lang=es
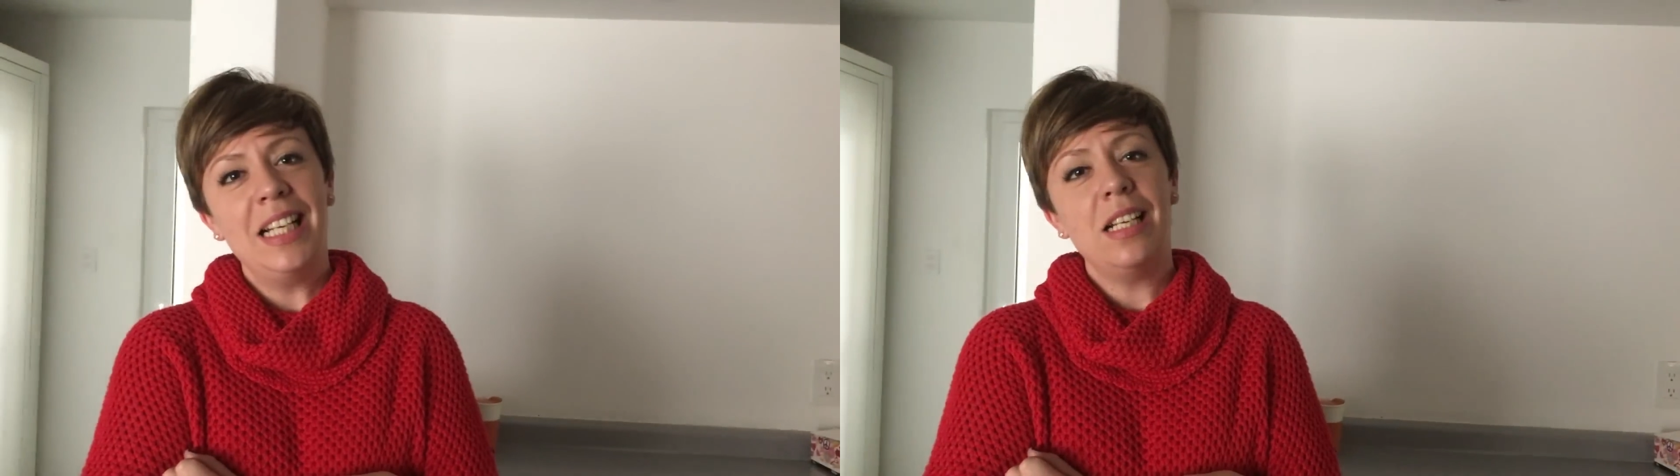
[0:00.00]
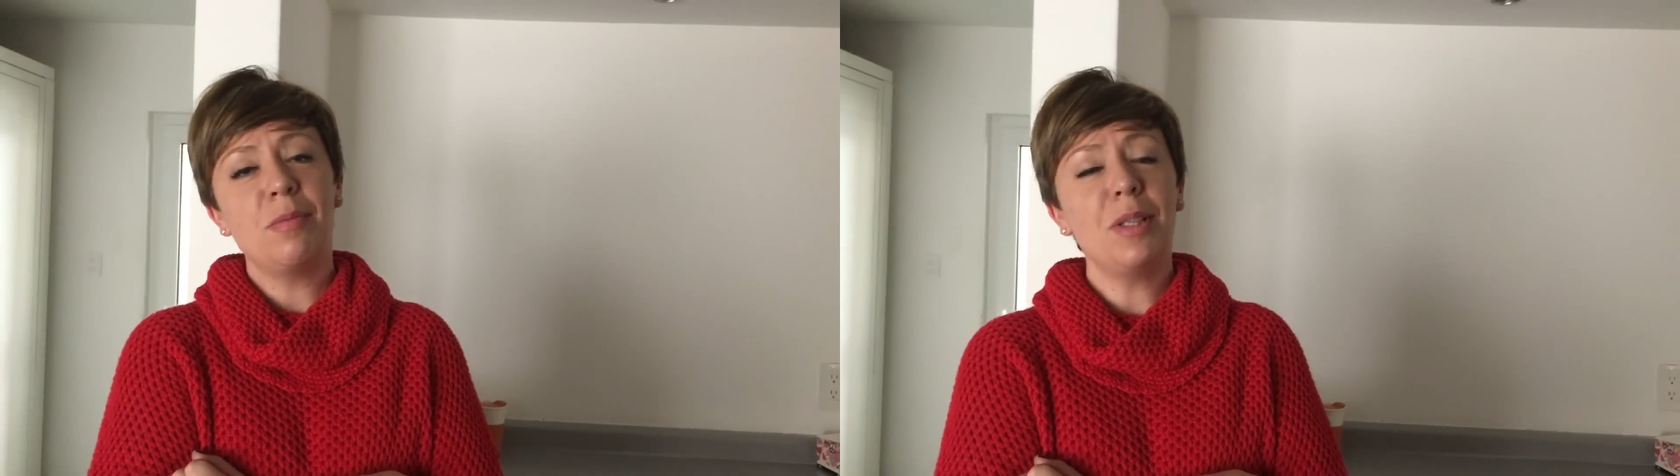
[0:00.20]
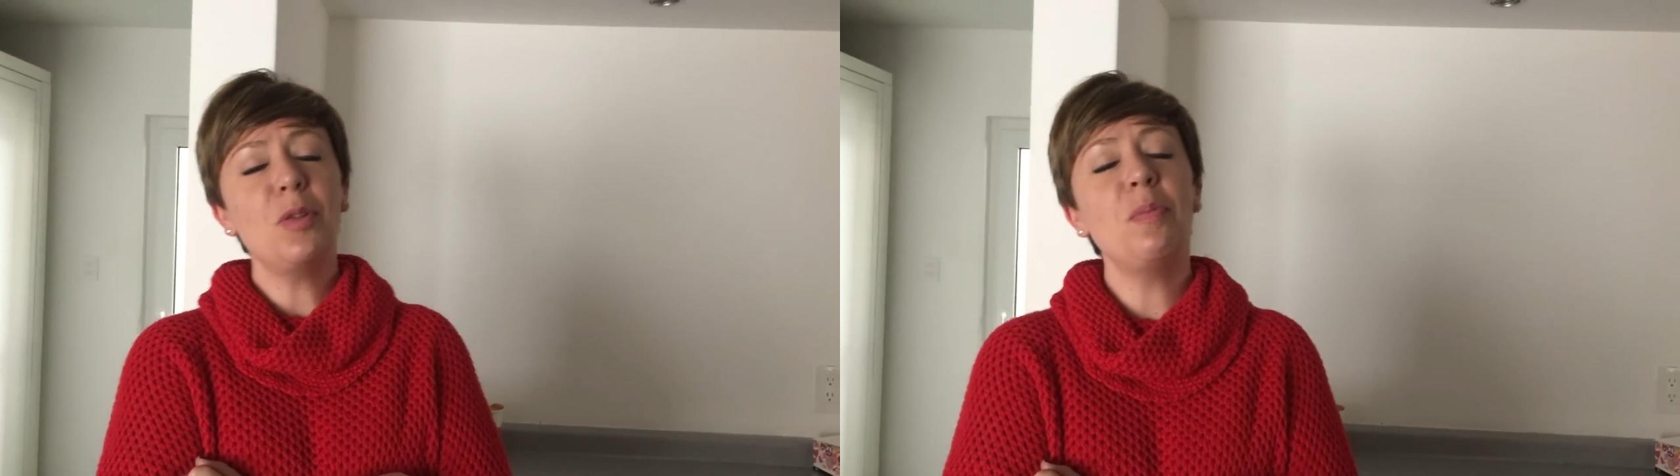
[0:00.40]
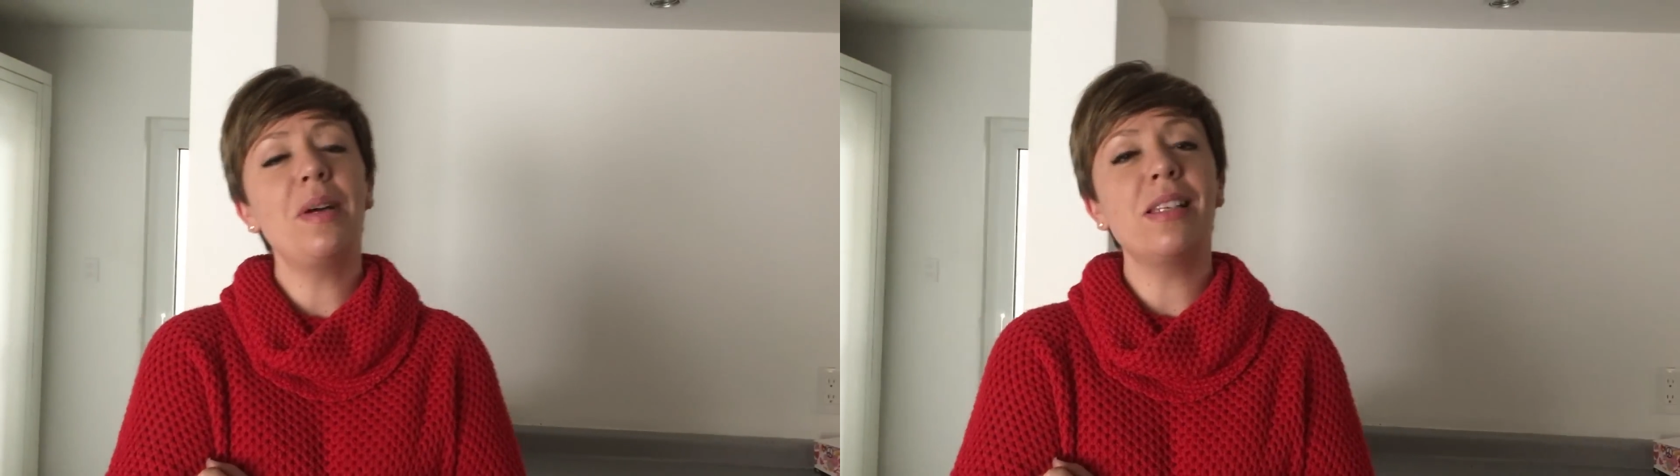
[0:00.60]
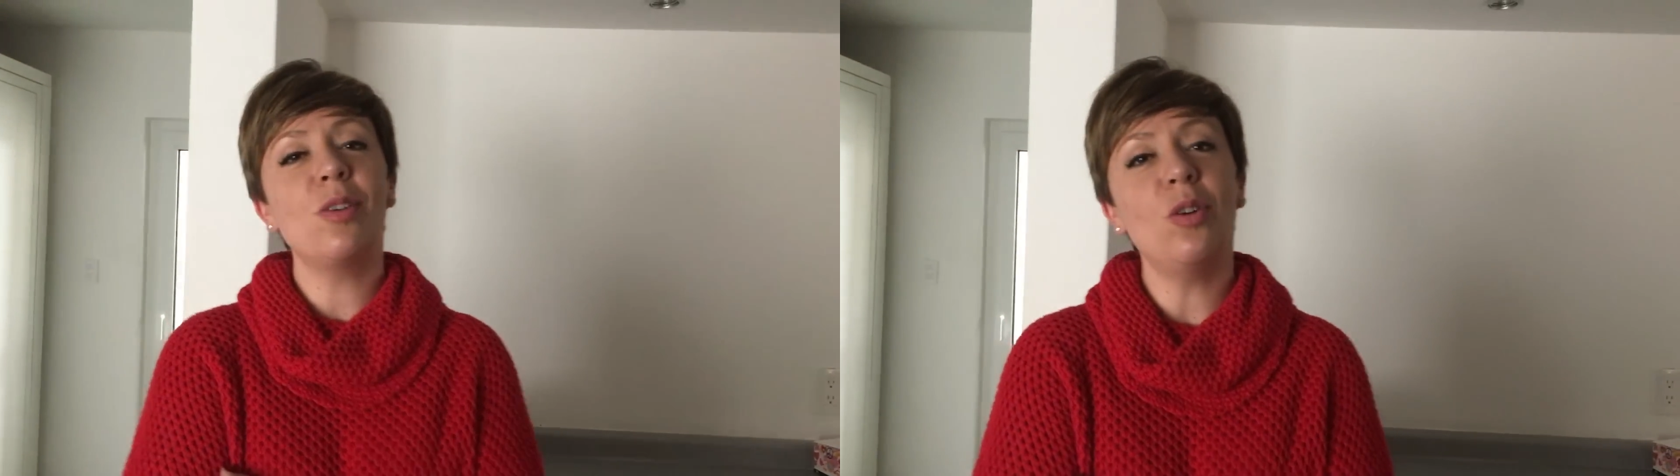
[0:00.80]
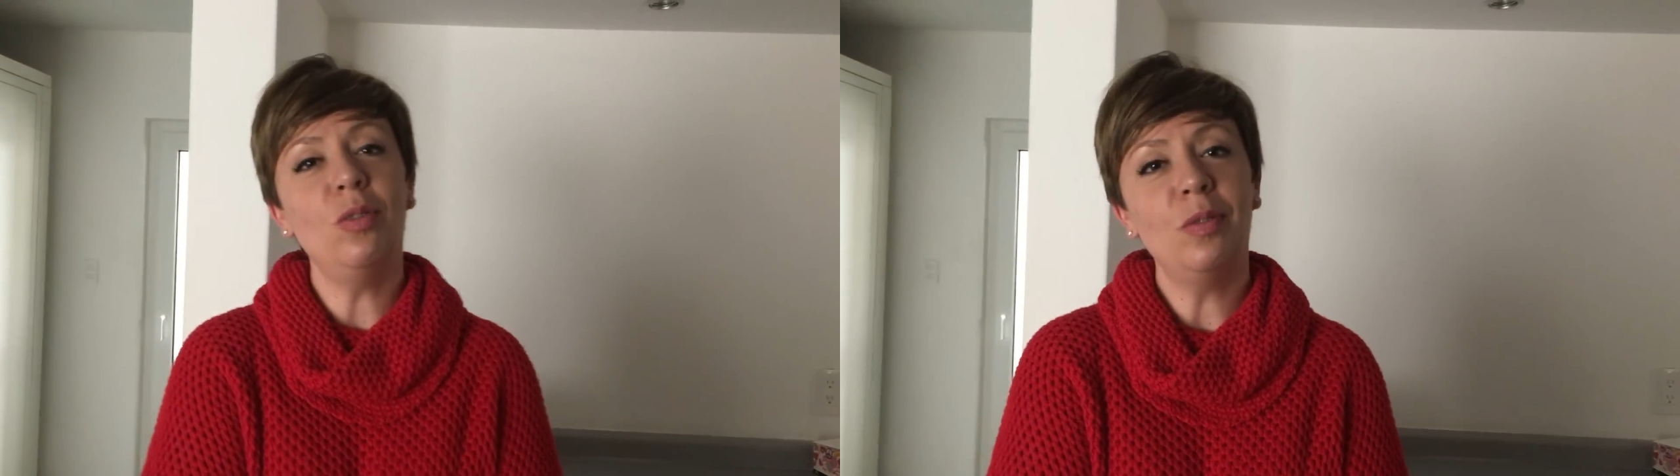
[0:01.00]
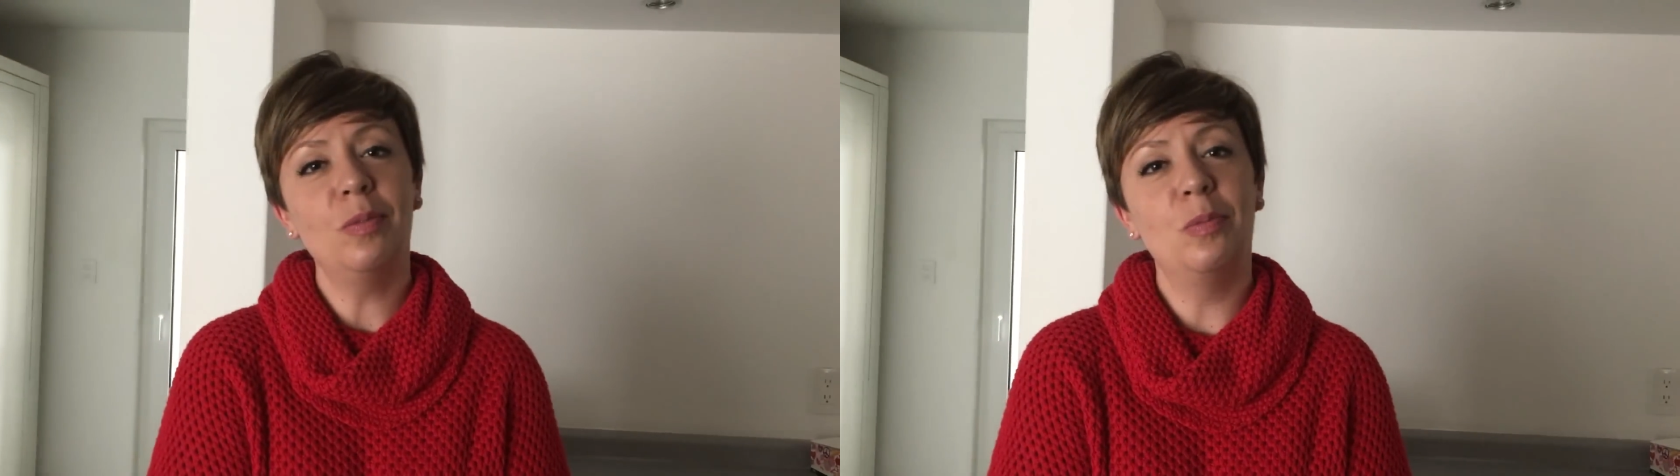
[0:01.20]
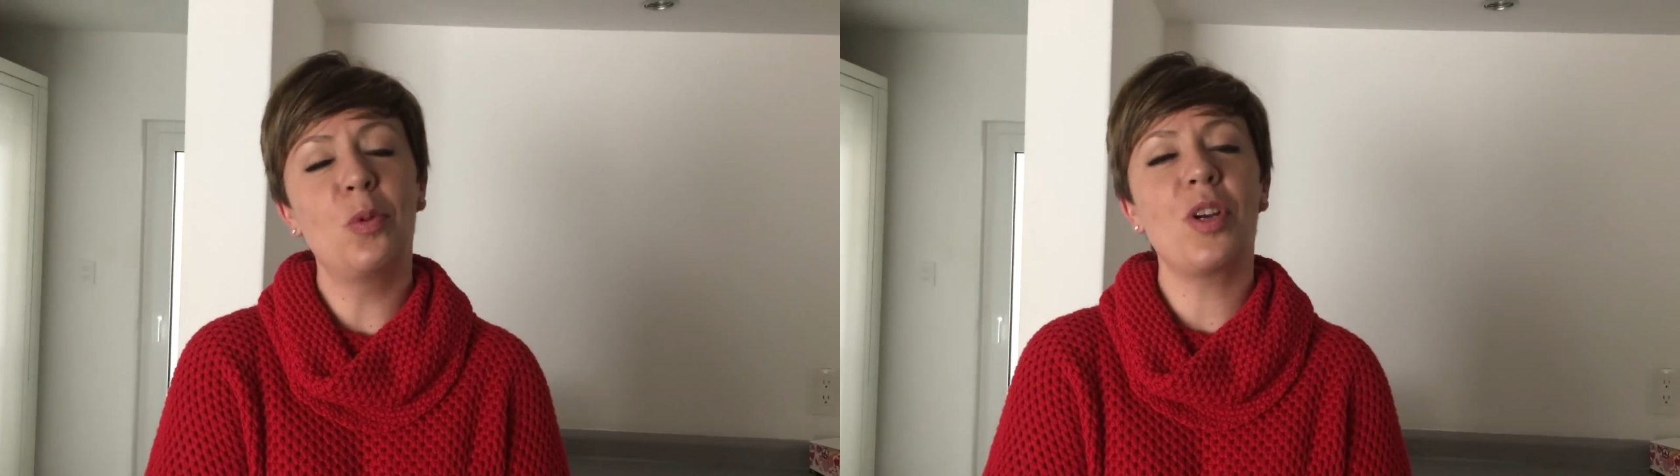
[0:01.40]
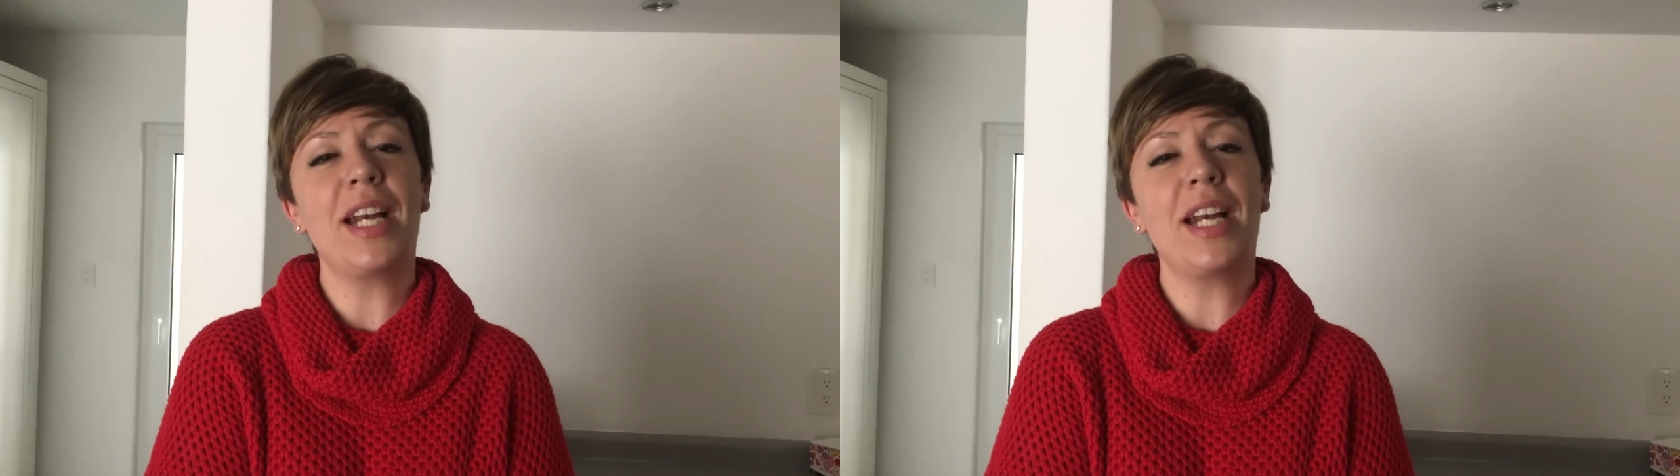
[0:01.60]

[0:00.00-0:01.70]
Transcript: Les mando un beso muy